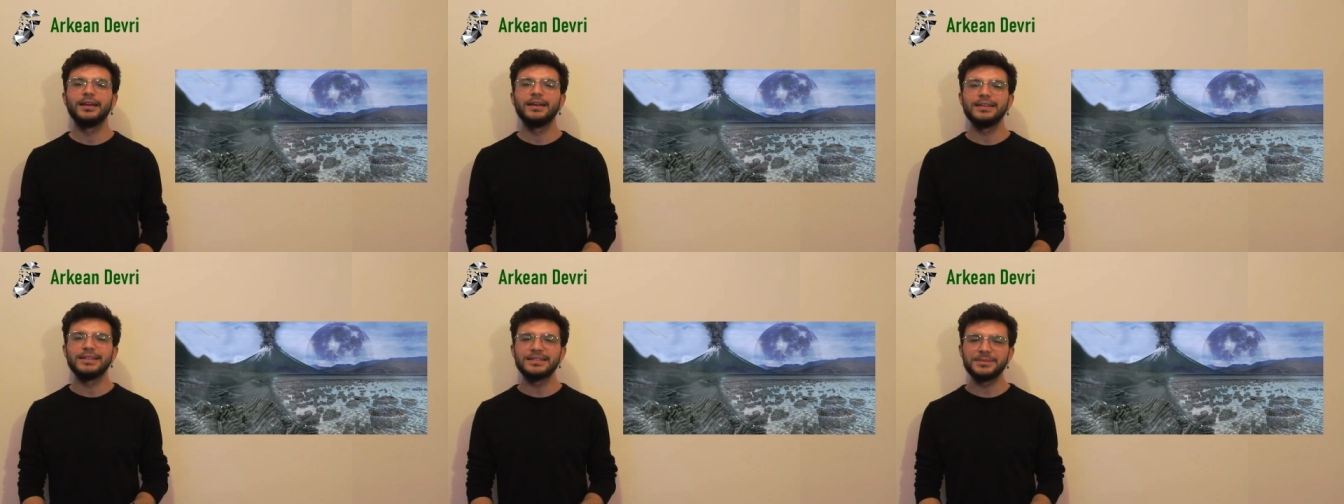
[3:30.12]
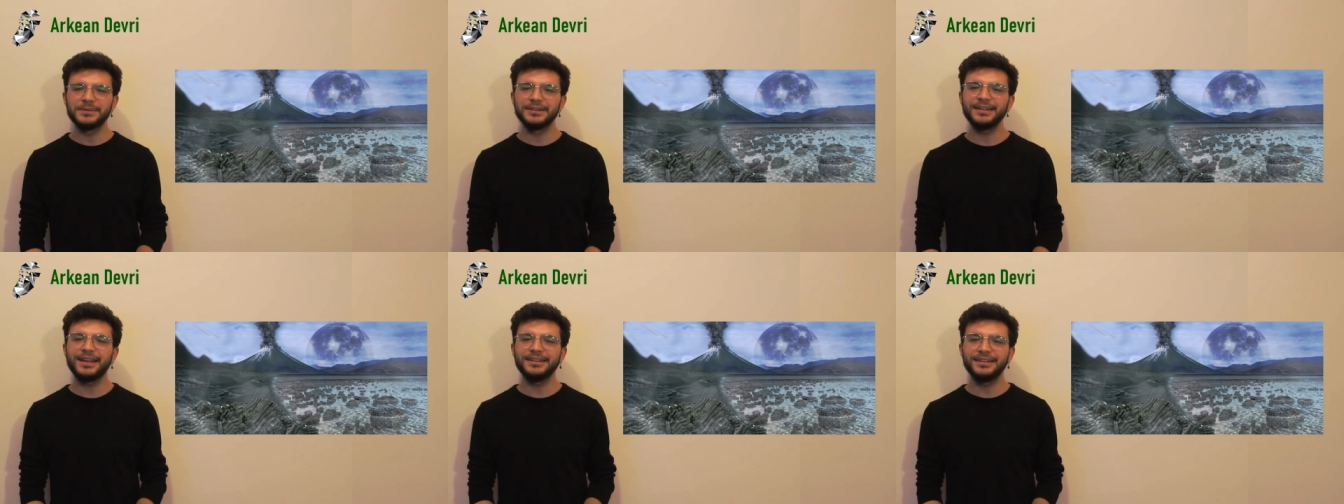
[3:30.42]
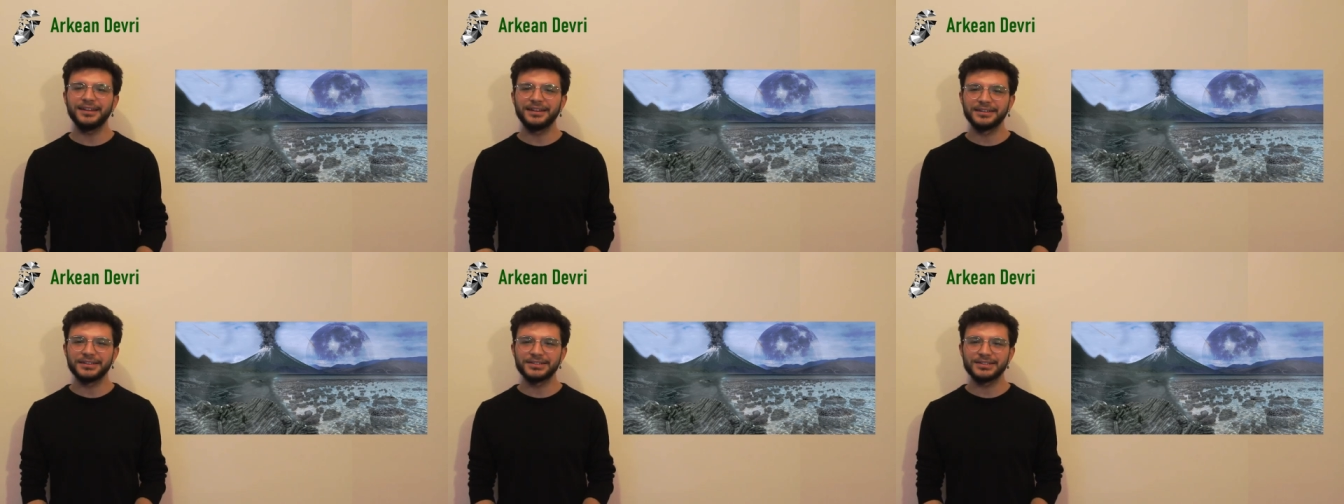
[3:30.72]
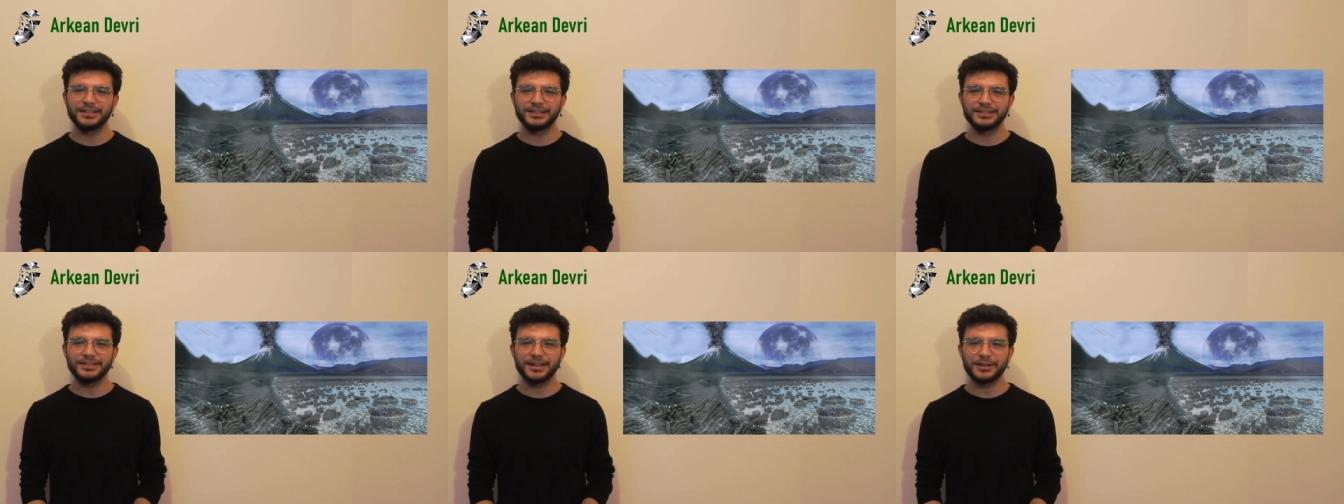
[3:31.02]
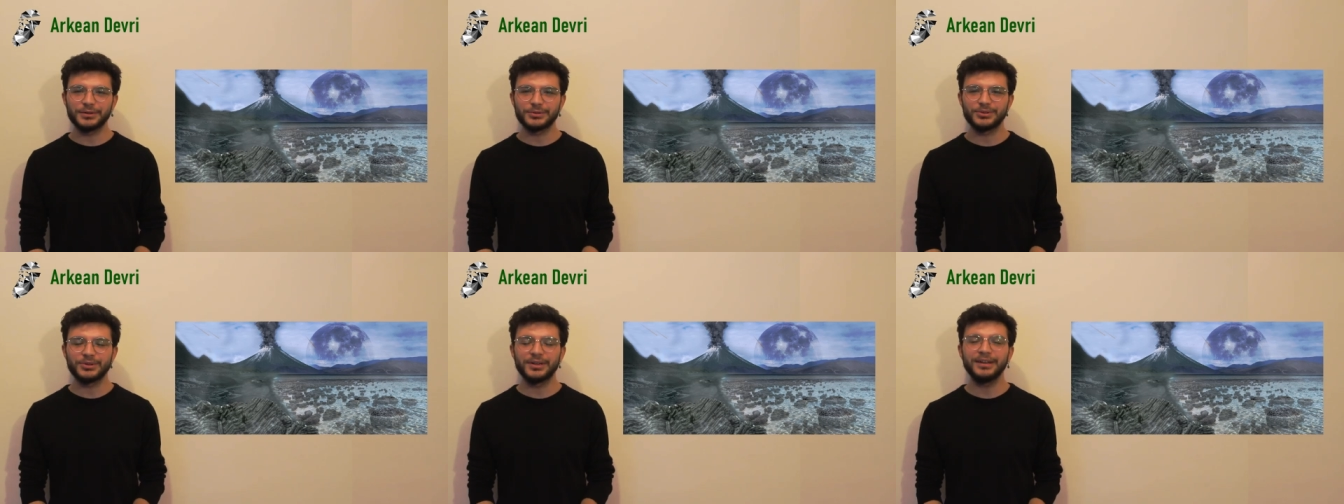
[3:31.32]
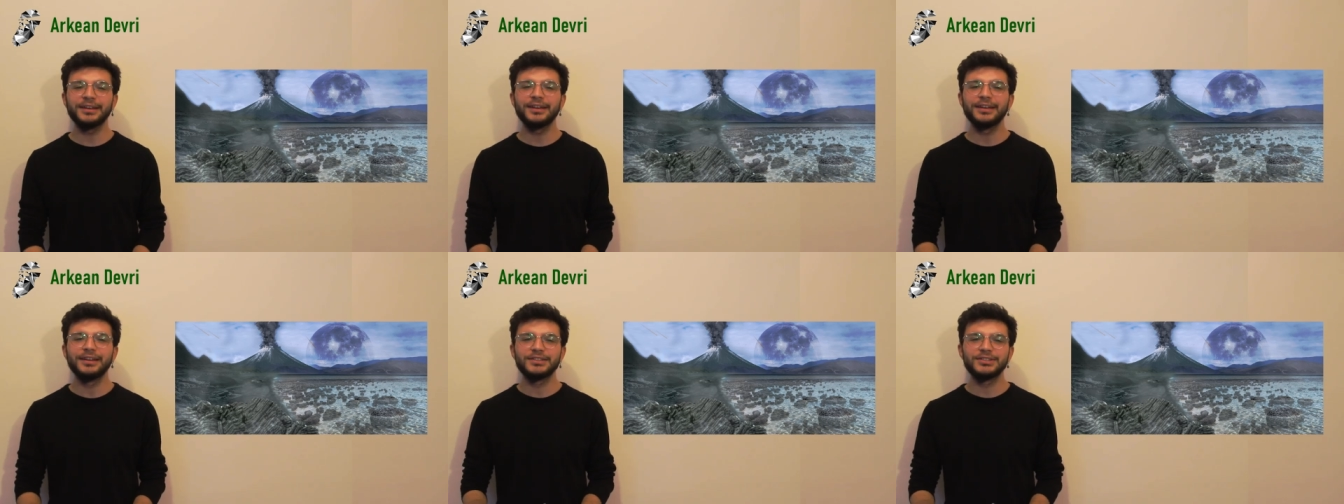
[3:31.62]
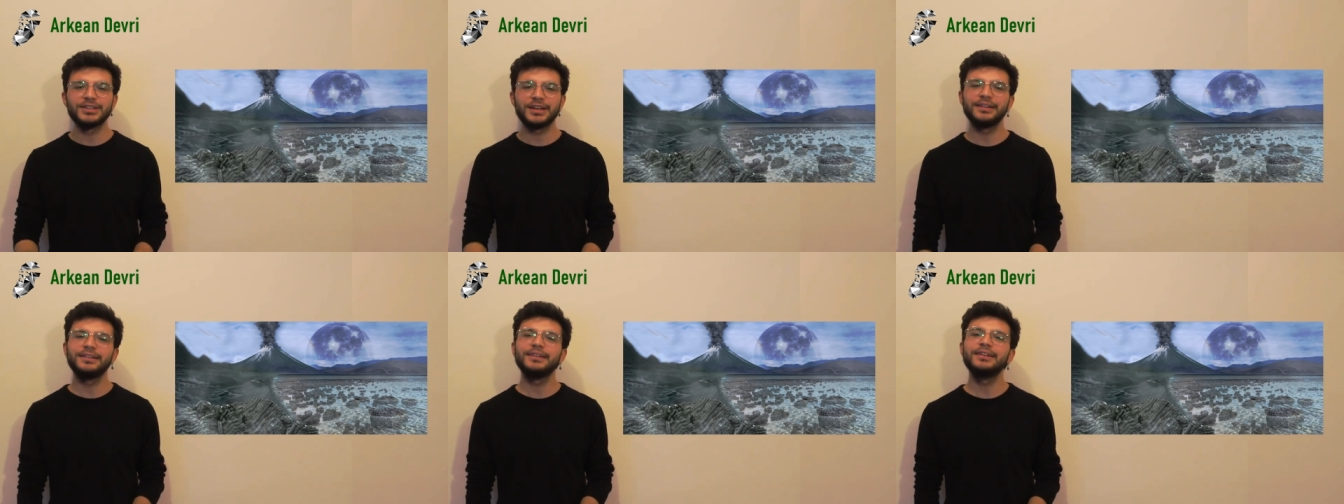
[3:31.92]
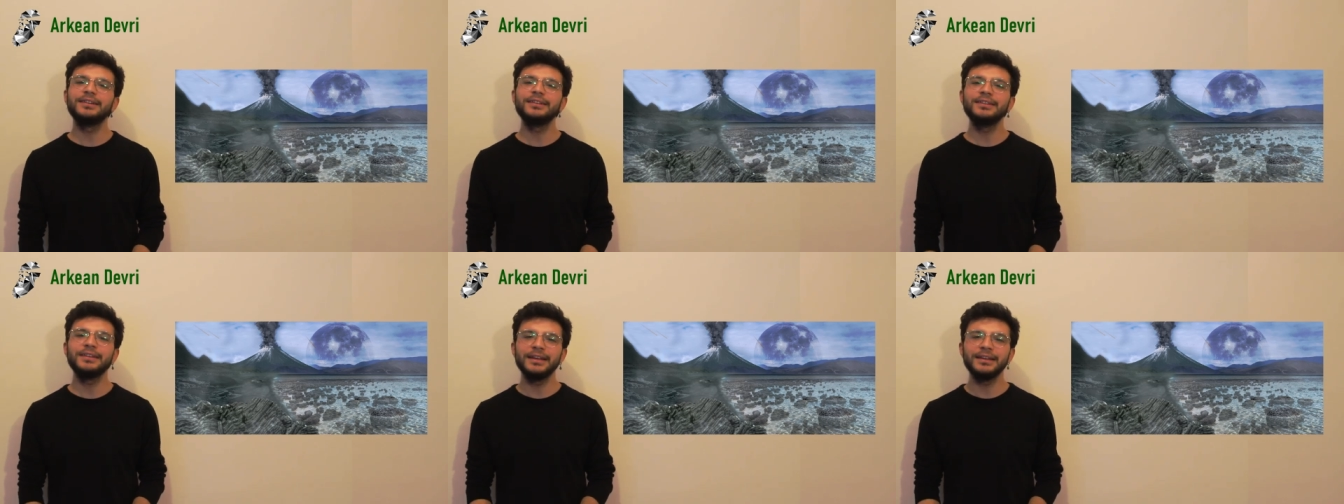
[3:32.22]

İsminden de anlaşılacağı üzere canlıların